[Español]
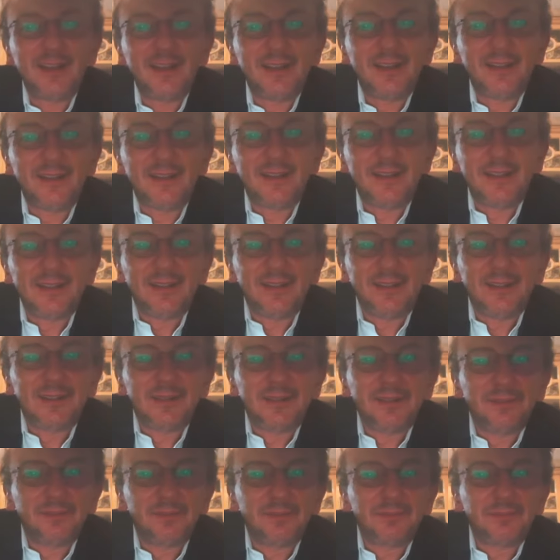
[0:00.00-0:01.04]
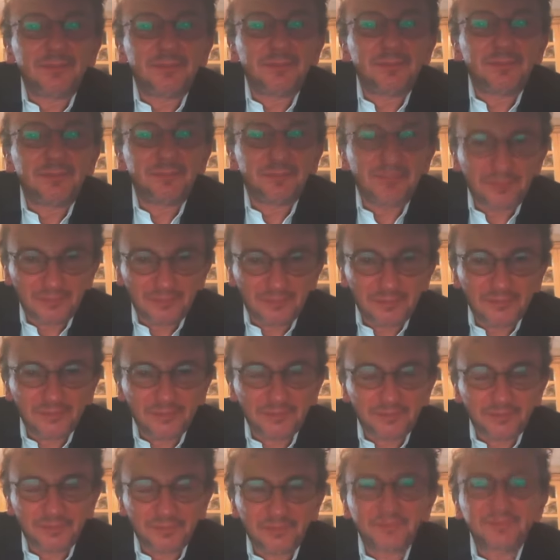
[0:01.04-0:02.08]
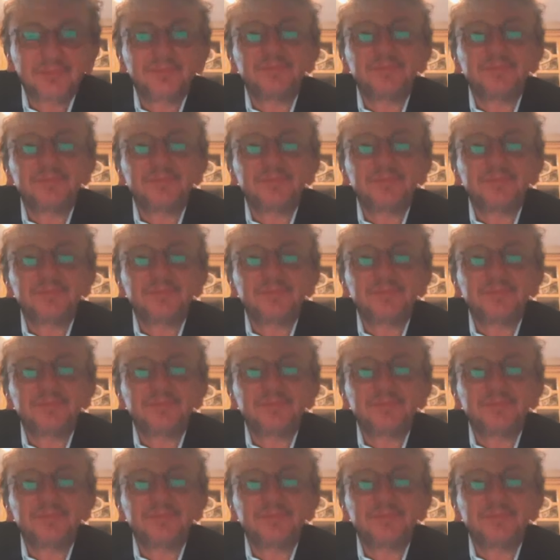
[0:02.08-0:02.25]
y asesores financieros y patrimoniales. Feliz